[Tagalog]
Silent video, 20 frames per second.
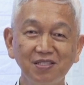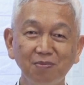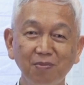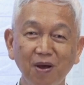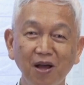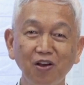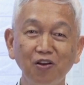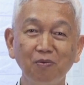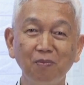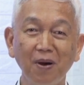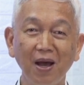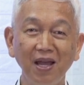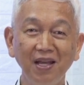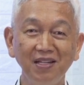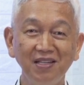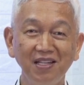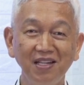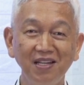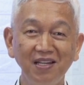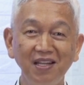bago
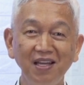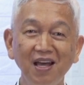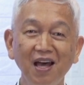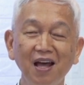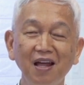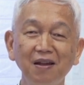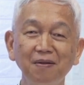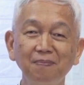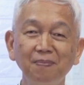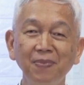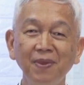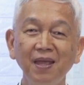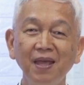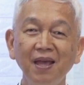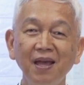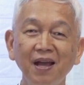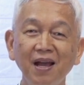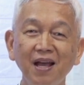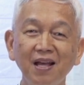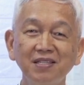maintindihan
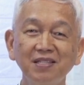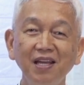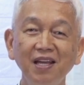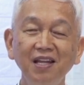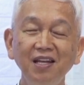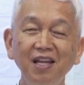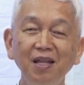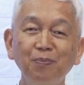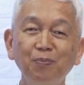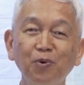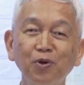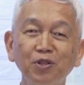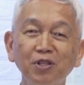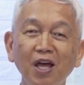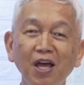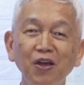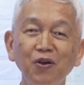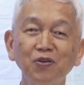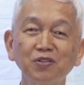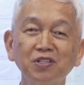kasi hindi po
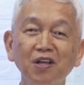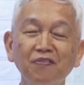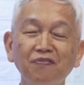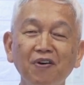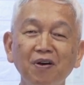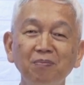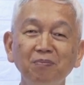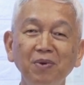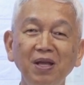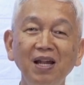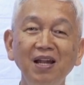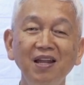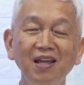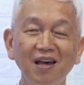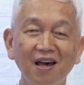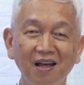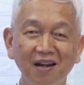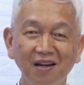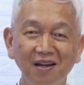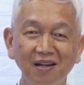tayo sa
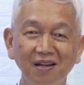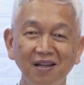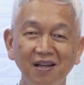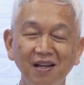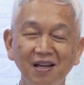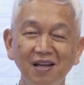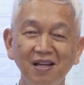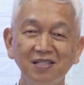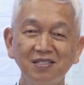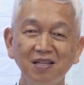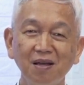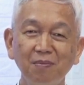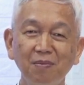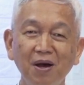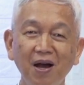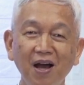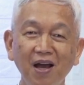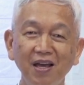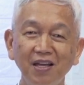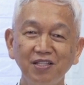familiar sa
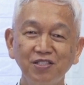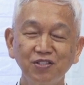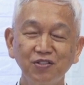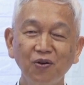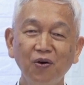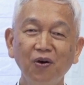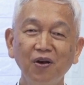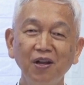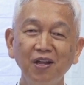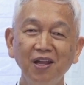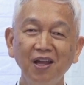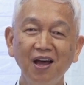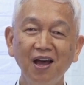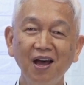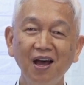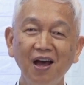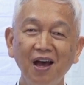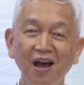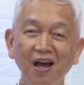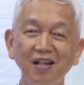mga
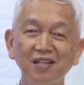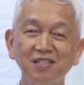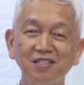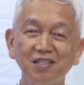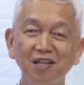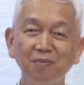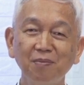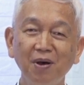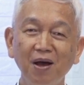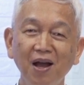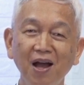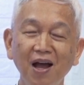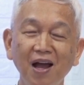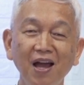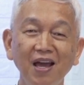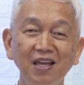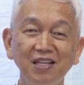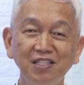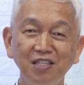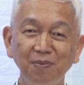istorya at sa mga
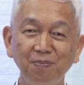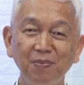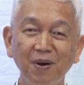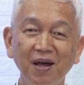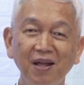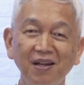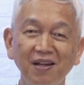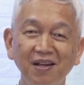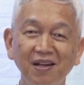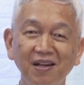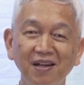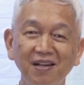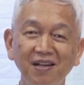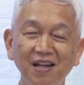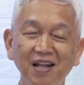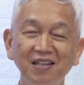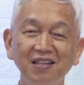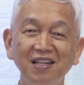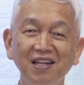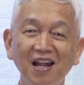kaisipan
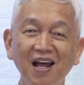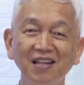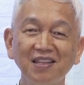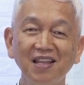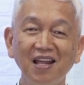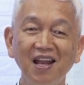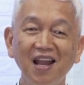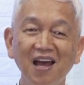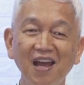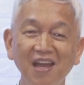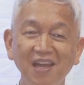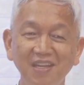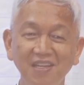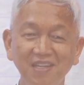na tinatalakay